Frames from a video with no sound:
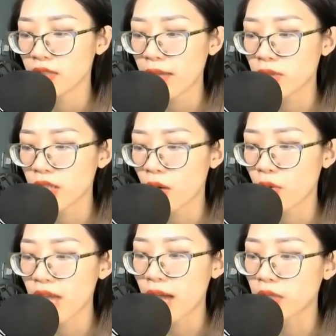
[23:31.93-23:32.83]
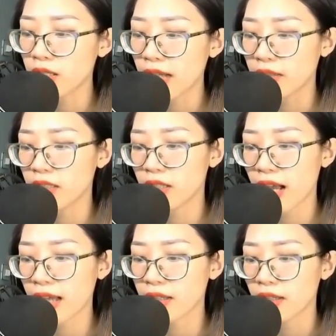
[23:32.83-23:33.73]
Theo sau đạo thư ảnh thứ
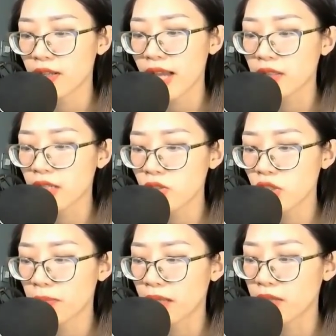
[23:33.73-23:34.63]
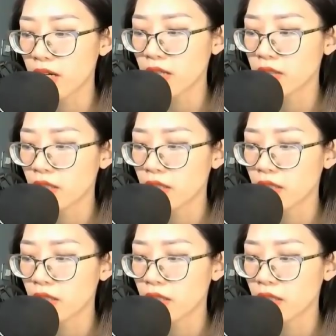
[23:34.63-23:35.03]
hai đang đứng trên mặt đất.